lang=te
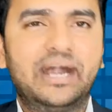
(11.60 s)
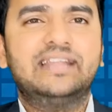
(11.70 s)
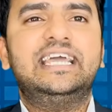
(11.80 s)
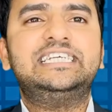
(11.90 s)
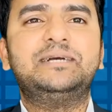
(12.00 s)

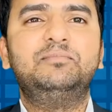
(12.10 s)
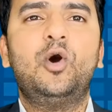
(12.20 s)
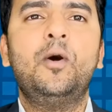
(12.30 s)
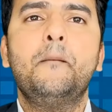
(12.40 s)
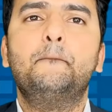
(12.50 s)
మన
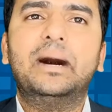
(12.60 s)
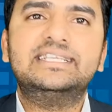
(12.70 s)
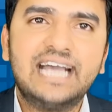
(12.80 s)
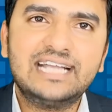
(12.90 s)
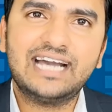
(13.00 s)
దేశంలో
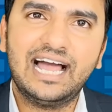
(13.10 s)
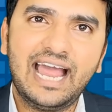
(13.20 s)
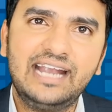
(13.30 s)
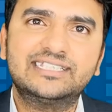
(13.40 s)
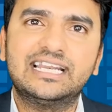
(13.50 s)
బజాజ్
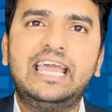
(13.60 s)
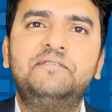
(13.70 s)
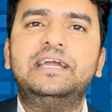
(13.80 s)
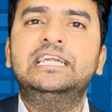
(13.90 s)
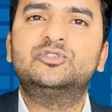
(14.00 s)
అలయన్స్
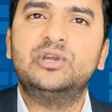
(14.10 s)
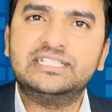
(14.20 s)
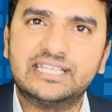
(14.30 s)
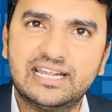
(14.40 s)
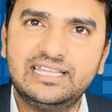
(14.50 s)
లైఫ్
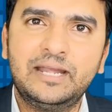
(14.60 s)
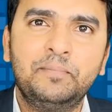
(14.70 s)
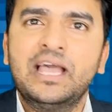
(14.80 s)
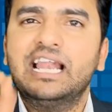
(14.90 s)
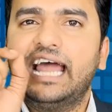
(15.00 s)
ఇన్సూరెన్స్ అనేది
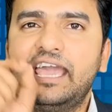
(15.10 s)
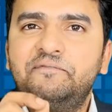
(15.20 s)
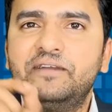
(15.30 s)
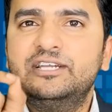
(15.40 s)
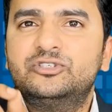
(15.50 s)

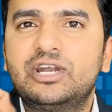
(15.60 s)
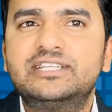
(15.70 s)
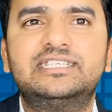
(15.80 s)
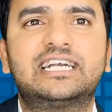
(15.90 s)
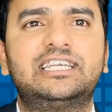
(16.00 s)
లైఫ్
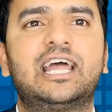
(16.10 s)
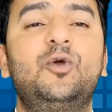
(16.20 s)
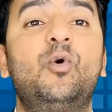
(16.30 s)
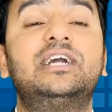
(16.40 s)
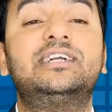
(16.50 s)
ఇన్సూరెన్స్
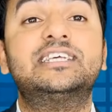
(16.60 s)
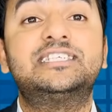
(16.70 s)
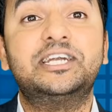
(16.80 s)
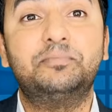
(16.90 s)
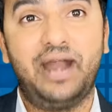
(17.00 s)
సెక్టార్లో ఒక
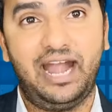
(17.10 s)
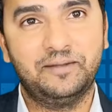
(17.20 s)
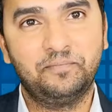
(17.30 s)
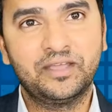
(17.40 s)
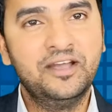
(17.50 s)
ట్రస్టెడ్
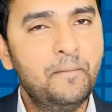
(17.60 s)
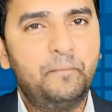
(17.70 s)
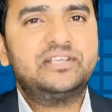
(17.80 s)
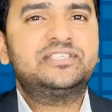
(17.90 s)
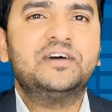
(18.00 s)
బ్రాండ్
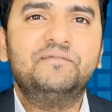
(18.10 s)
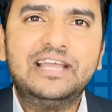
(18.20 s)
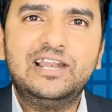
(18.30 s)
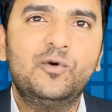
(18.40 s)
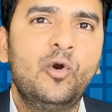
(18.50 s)
ప్రస్తుతం
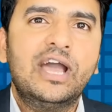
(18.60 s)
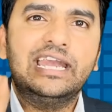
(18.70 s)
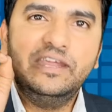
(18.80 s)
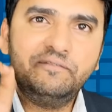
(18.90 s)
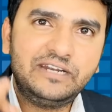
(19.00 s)
వీళ్ళు
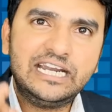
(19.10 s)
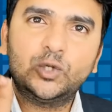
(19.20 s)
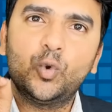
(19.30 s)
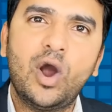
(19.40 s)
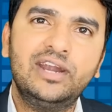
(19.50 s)
నిఫ్టీ
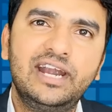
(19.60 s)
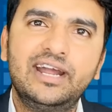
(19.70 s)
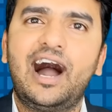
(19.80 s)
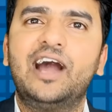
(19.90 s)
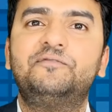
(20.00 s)
టూ
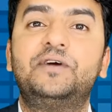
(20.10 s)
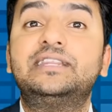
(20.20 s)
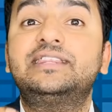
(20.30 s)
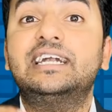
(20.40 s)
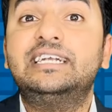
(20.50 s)
హండ్రెడ్ ఆల్ఫా
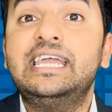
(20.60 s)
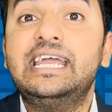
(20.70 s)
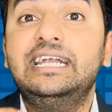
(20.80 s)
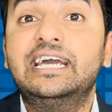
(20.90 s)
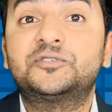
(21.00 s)
థర్టీ
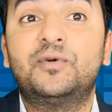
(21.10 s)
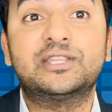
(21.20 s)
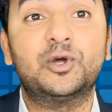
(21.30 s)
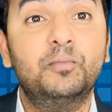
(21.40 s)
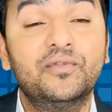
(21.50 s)
ఇండెక్స్
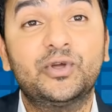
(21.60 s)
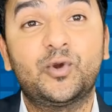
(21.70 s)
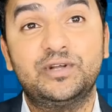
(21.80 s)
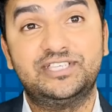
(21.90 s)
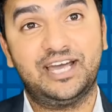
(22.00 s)
ఫండ్తో
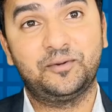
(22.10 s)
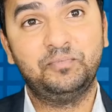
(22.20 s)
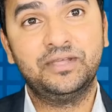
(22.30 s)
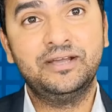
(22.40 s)
ముందుకు వచ్చారు